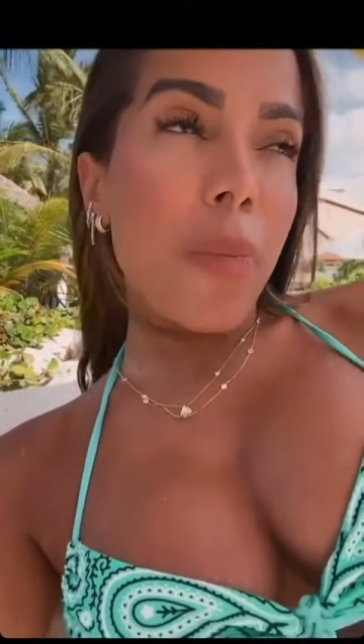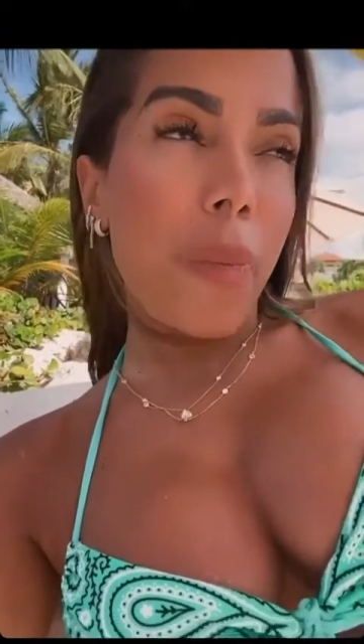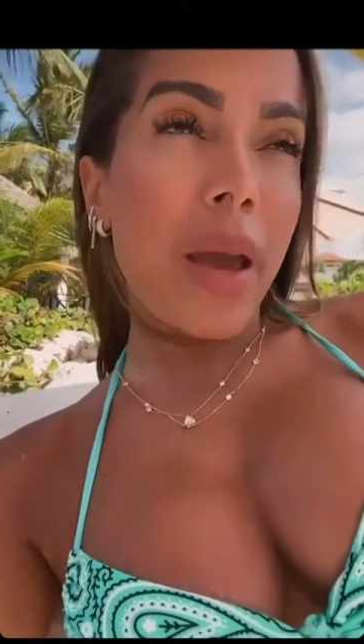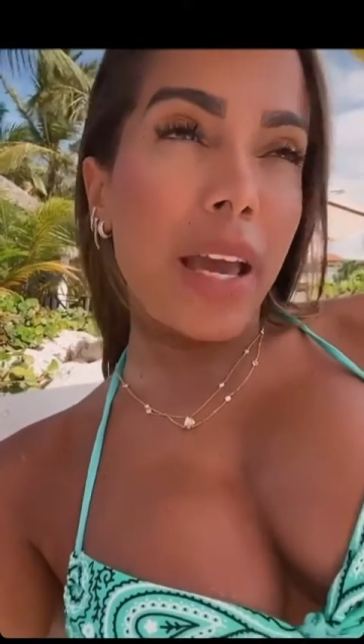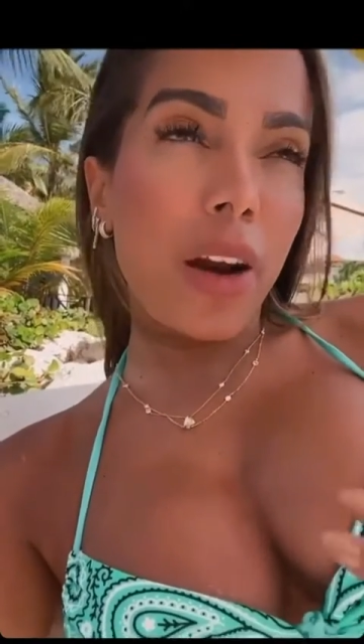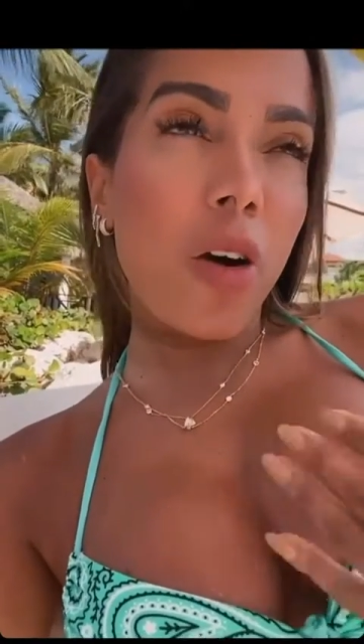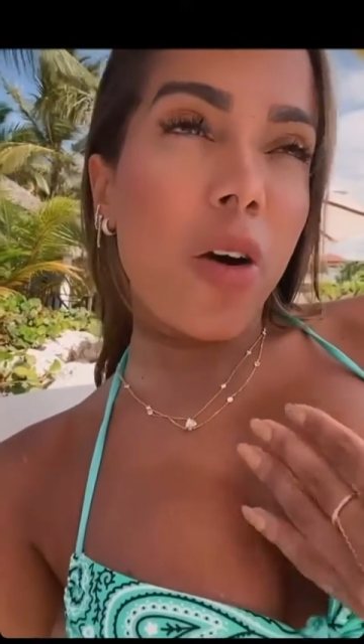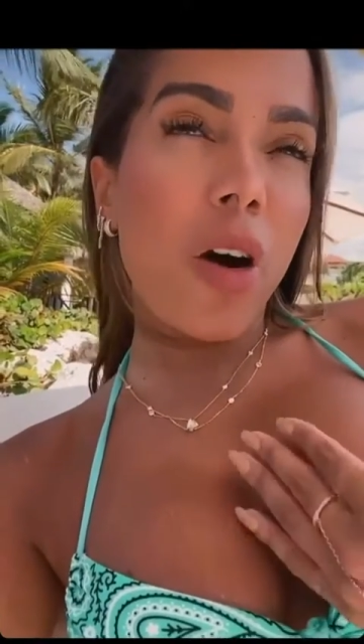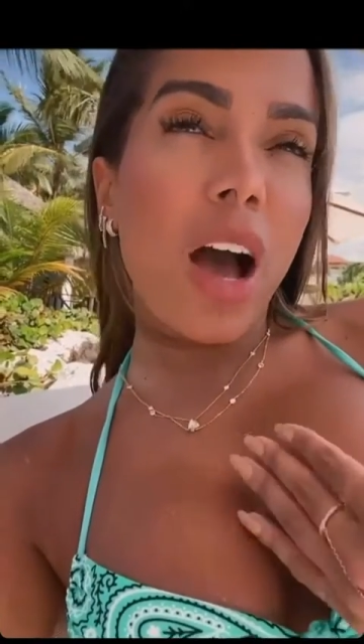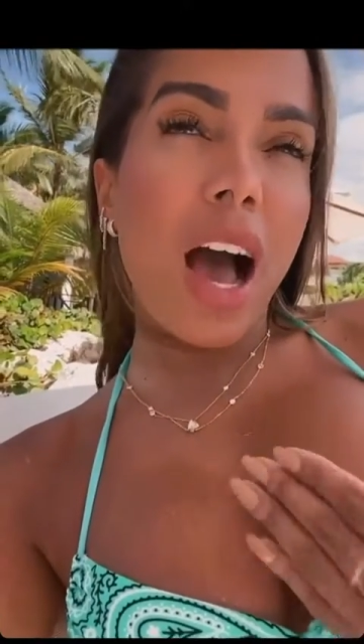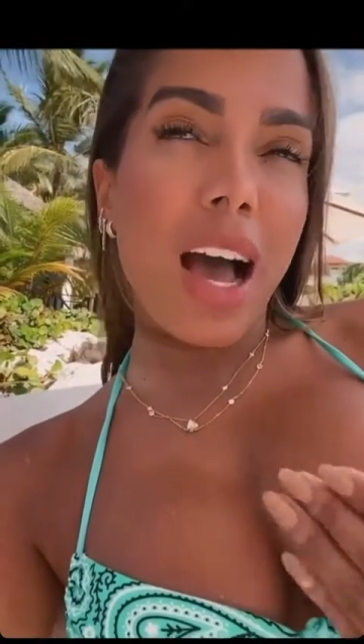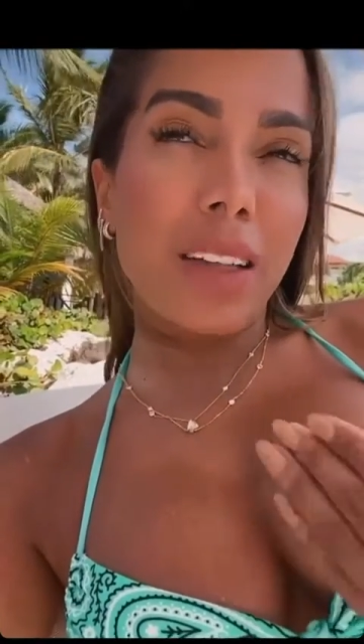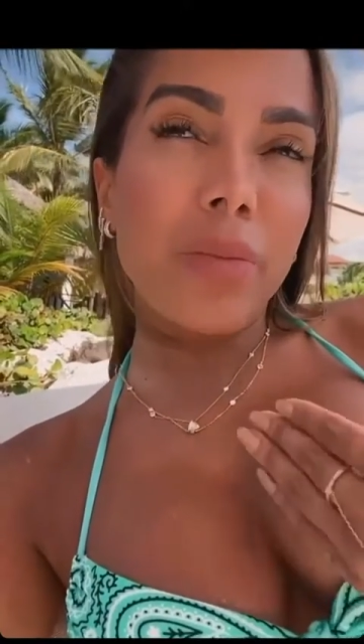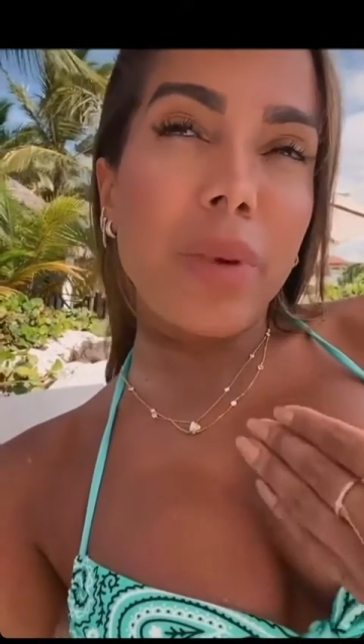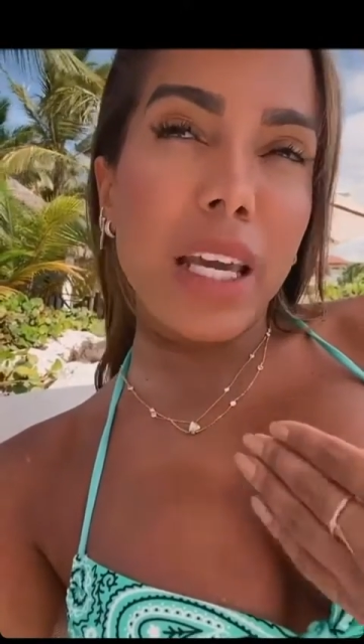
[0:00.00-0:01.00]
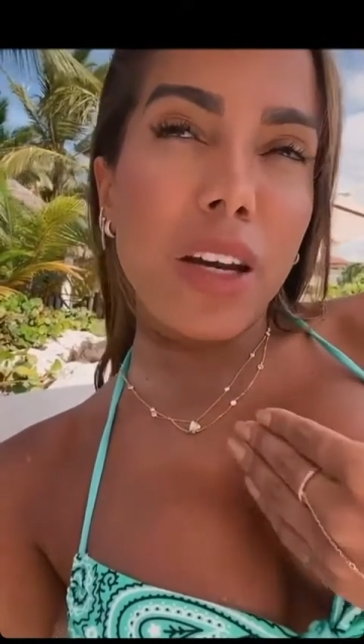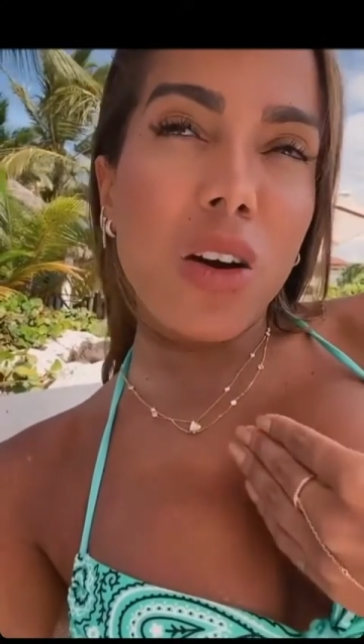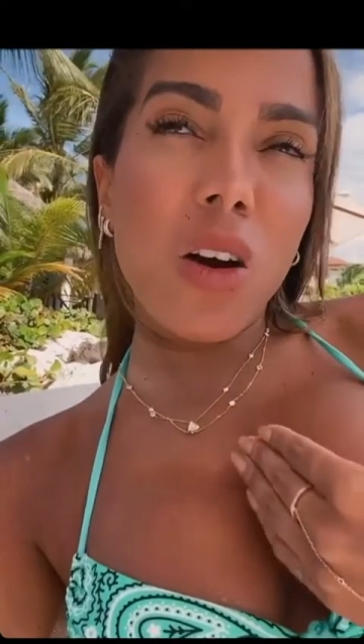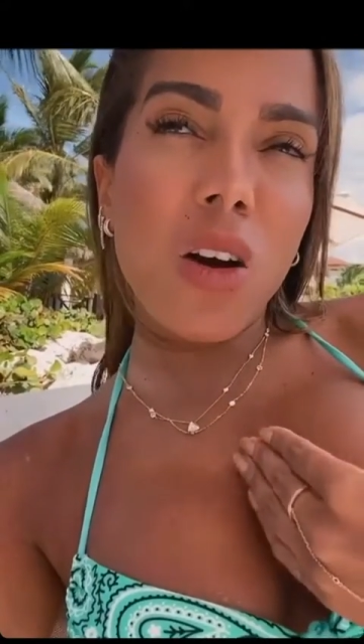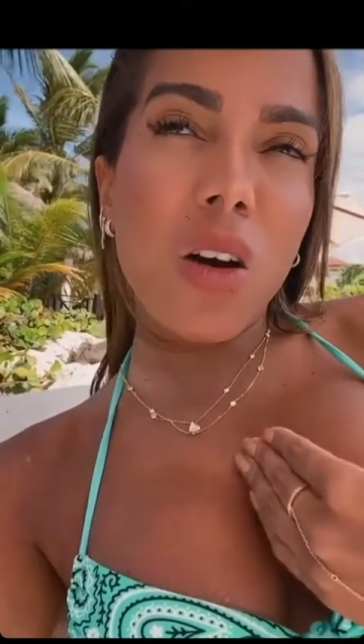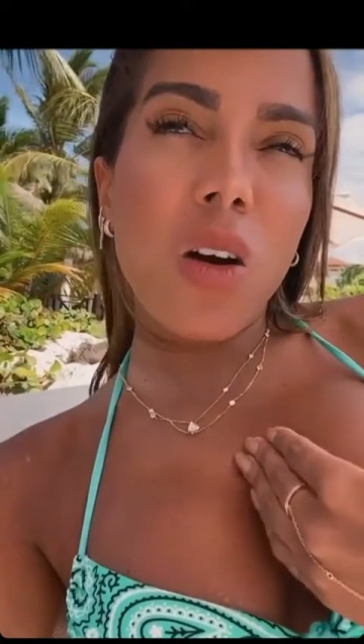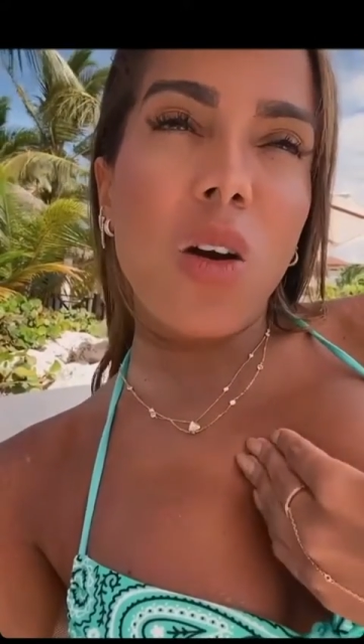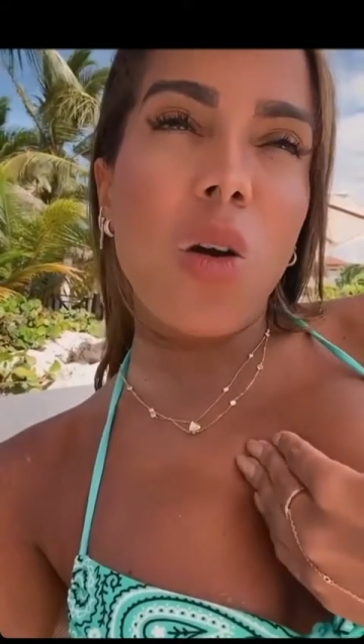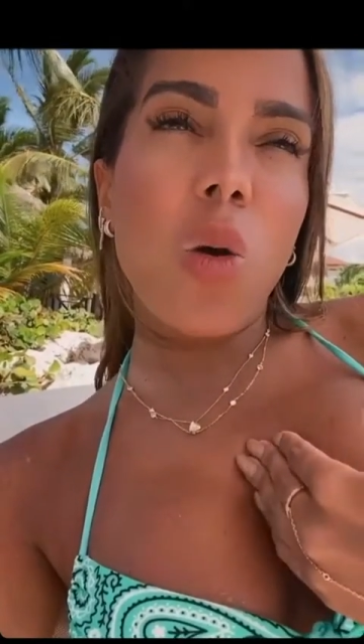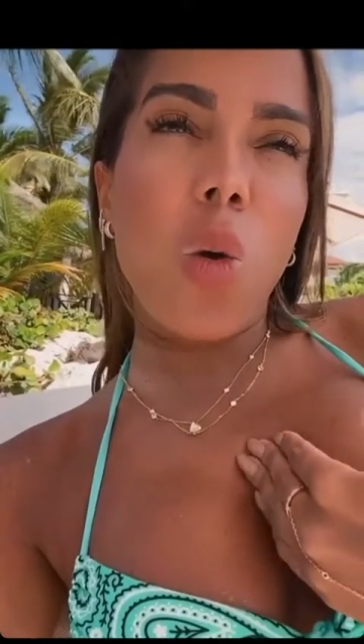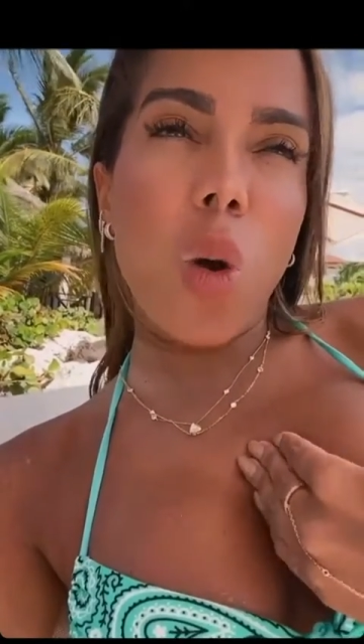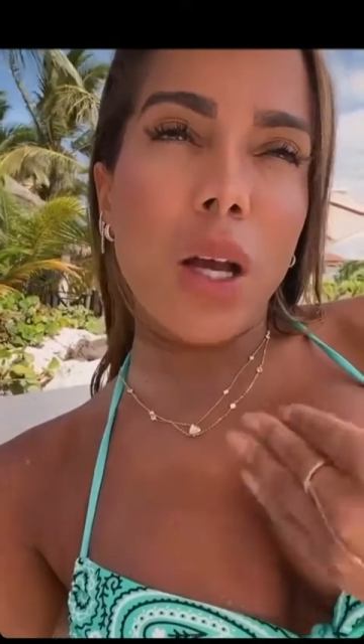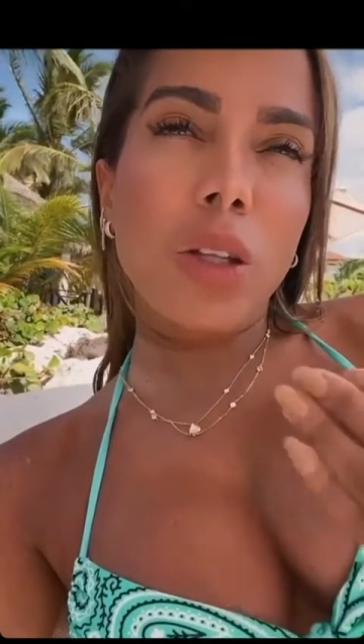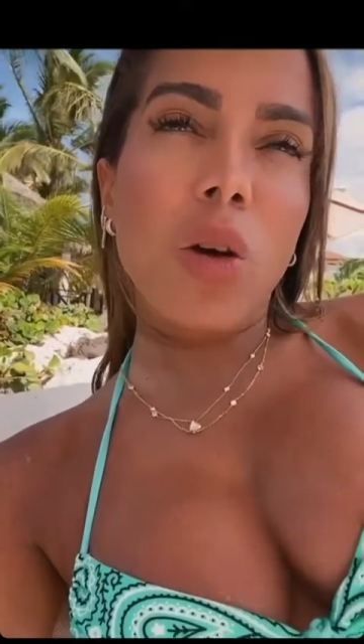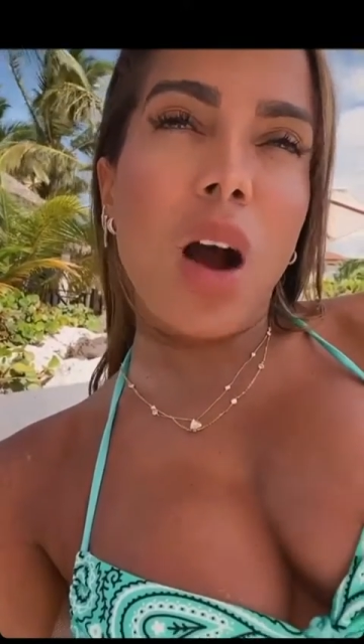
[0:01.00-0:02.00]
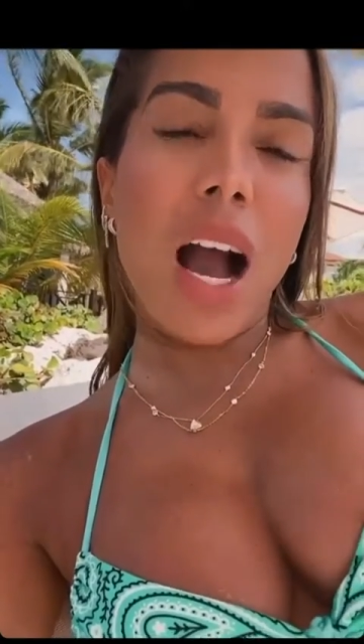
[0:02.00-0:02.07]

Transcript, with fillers: Pero admiro cuando